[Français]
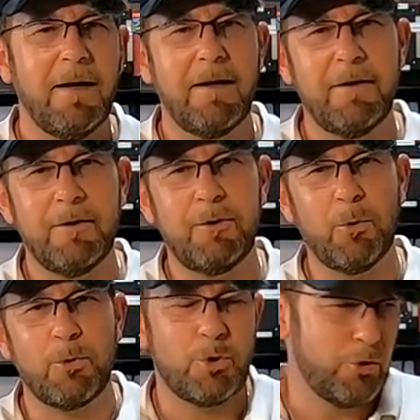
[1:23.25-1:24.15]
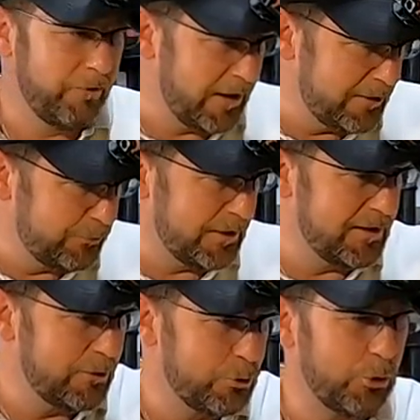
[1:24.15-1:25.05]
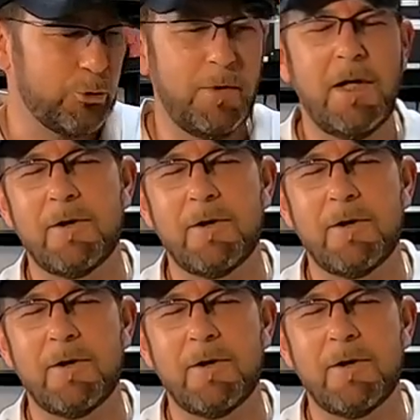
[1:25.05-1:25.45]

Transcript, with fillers: Euh, donc je vais les utiliser aujourd'hui,